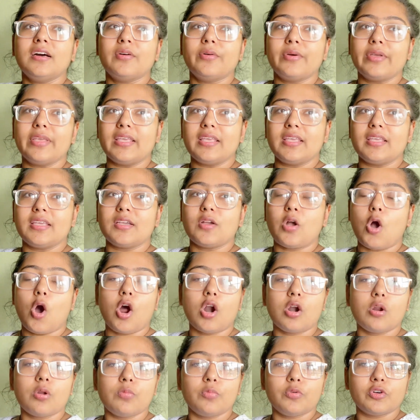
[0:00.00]
ওই
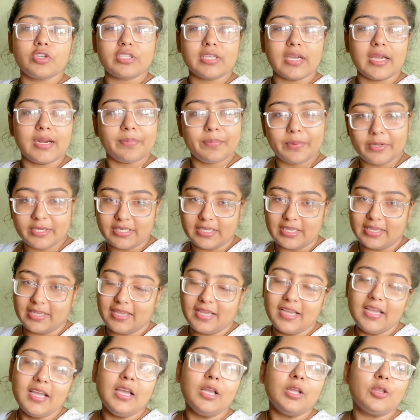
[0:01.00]
ঘর মোছার পিসি
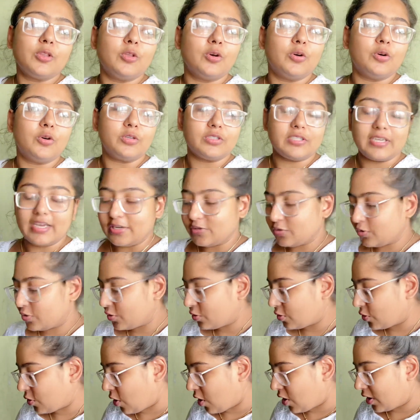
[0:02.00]
তো সেই
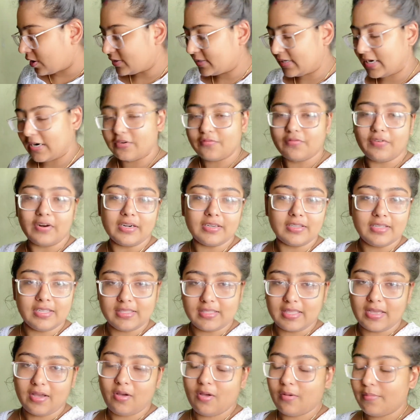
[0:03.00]
জন্য ঘর ঝাটফাট
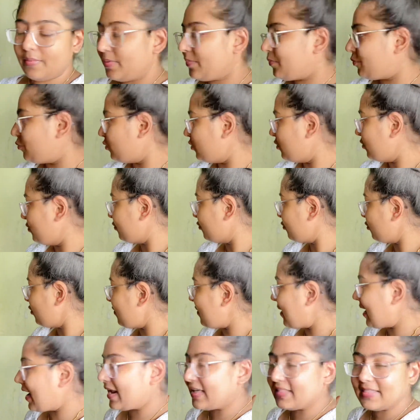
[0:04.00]
দিতে হবে পুরো
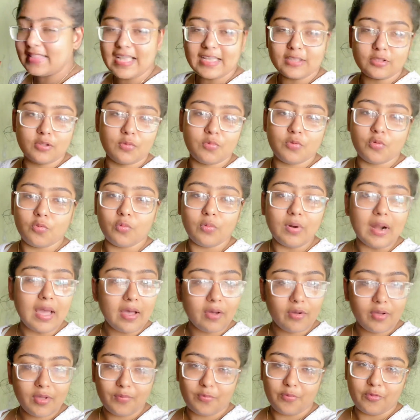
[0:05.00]
বারান্দা একদম নোংরা
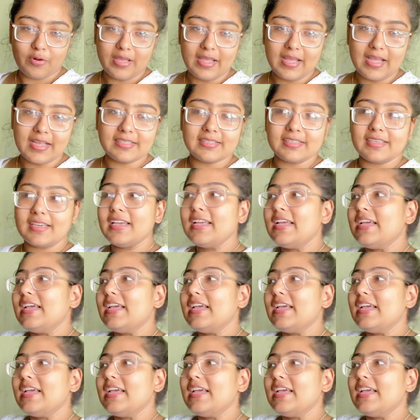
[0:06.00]
হয়ে পড়ে আছে